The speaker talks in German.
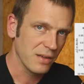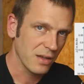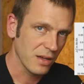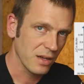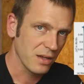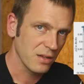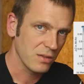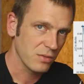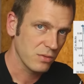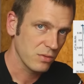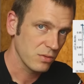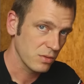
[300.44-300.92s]

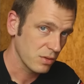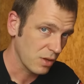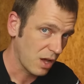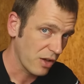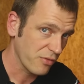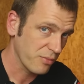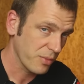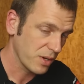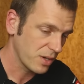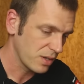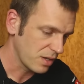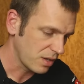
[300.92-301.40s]
Ja,
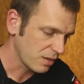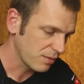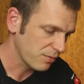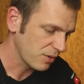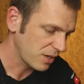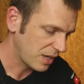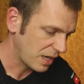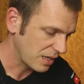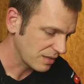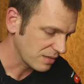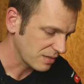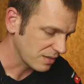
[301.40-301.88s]
darf man nicht
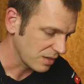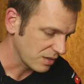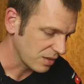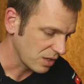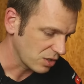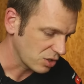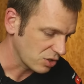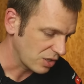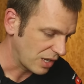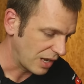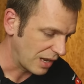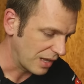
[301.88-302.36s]
vergessen an
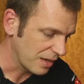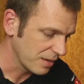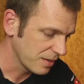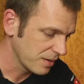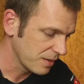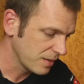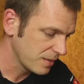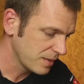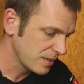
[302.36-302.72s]
der Stelle.